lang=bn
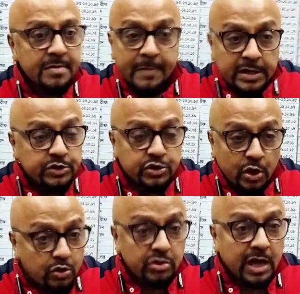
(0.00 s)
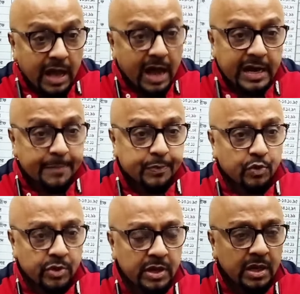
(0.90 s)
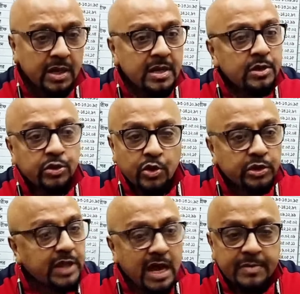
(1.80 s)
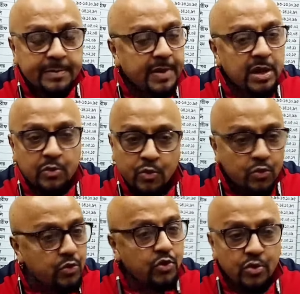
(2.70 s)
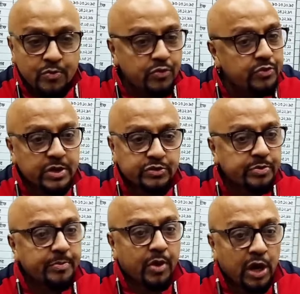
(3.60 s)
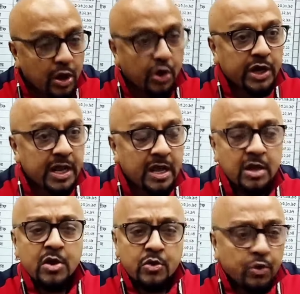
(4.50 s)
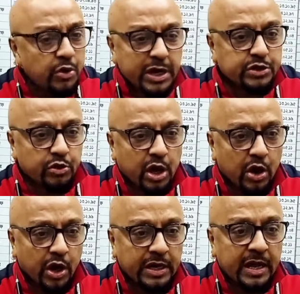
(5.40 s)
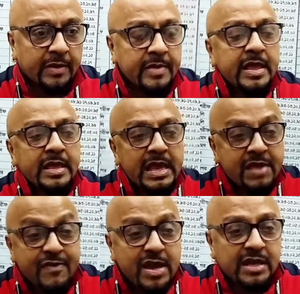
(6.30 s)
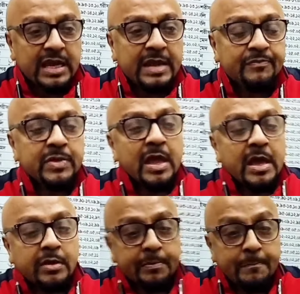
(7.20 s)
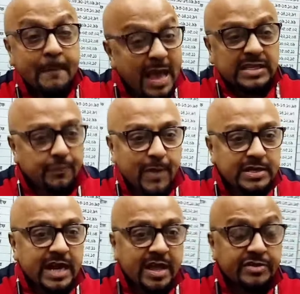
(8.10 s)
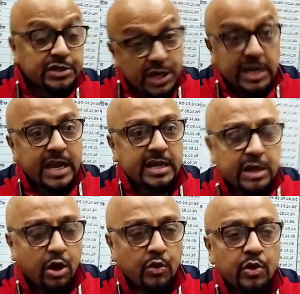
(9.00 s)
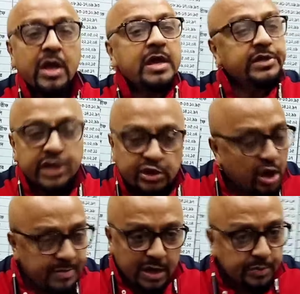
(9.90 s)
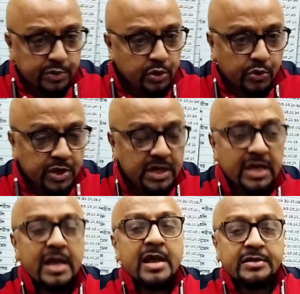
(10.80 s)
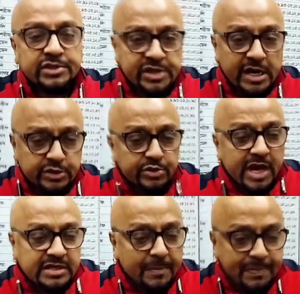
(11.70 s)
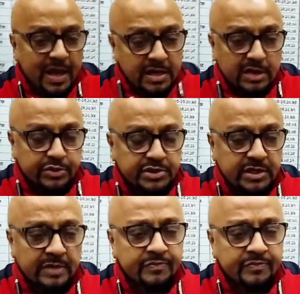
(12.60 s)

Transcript: বাট যখন খারাপ করি তখন তার ব্যাপারে কোনো রকম কোনো কিছু হয় না কোনো কিছু করা হয় না ইভেন কি ম্যাচমেট এরা আছে সেটা কেটে দেওয়া হোক সেটাও আমরা এখন পর্যন্ত করিনি যার জন্য একটা প্লেয়ার কি হচ্ছে